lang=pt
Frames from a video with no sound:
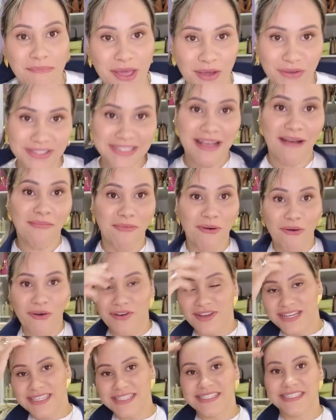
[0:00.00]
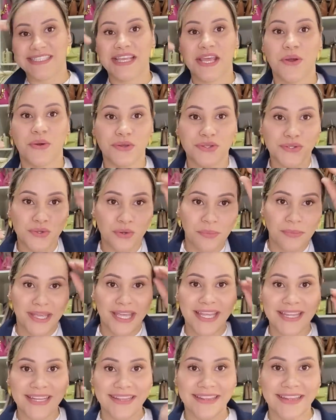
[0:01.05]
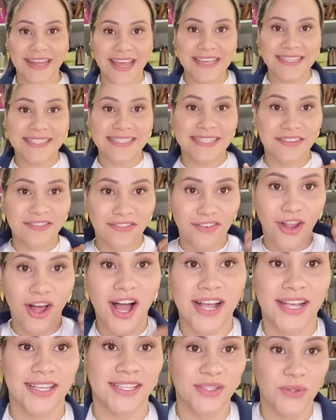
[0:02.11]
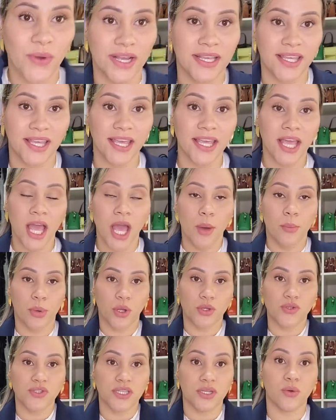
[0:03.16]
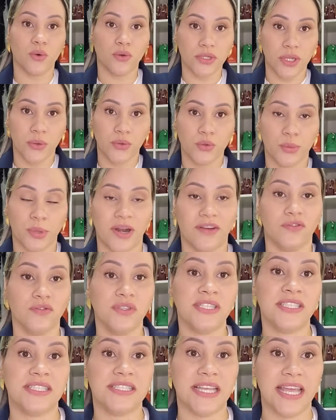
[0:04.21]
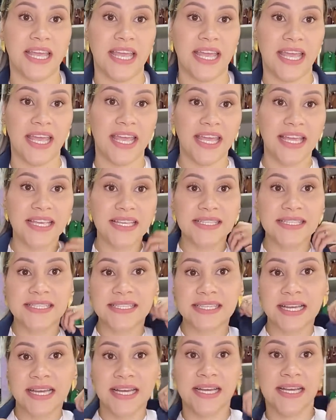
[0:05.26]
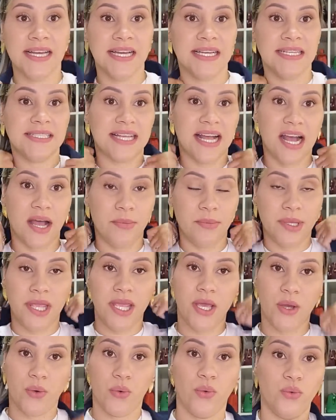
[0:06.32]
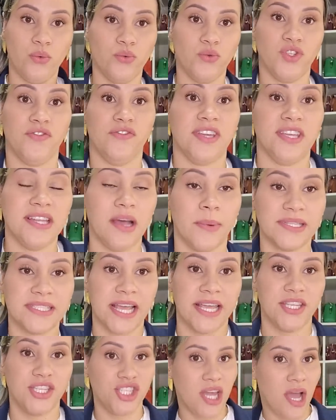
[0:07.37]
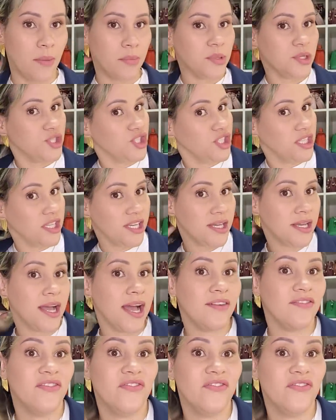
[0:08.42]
Meus amores, e eu que sumi desse vlog. Tô aqui produzindo conteúdo para vocês, sabe? Eu tive que dar uma saidinha rapidinha,